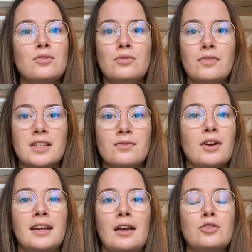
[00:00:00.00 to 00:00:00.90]
une veste.
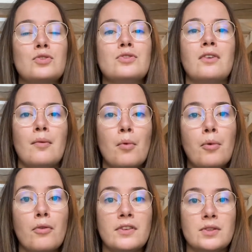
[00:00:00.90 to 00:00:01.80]
Voilà, quelque chose de vraiment
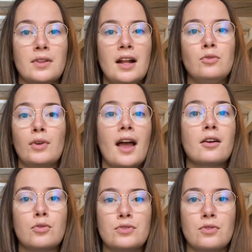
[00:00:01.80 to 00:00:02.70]
professionnel, donc un
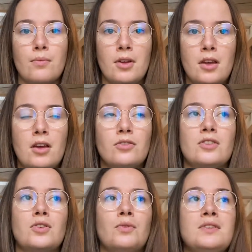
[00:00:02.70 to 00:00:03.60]
costume. Parce
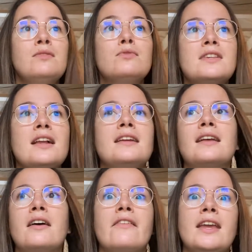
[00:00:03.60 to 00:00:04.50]
que si vous allez
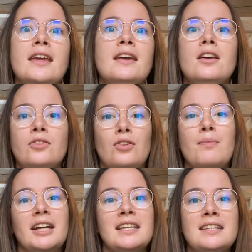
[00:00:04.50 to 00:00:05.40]
travailler dans le
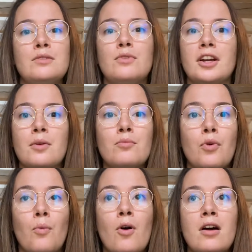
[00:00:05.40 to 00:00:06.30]
marketing ou la com
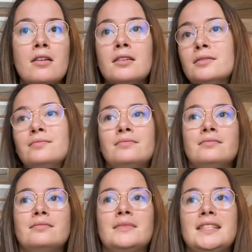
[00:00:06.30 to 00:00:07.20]
pour moi,
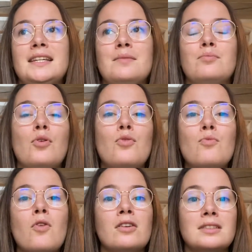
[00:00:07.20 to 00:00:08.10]
c'est beaucoup
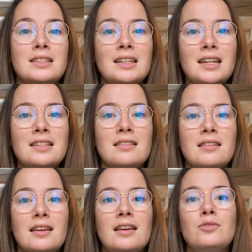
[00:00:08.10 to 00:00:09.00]
moins strict
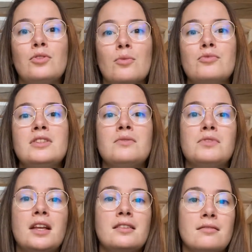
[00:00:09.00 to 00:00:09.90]
et d'autant plus si vous
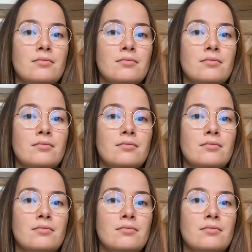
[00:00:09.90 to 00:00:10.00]
êtes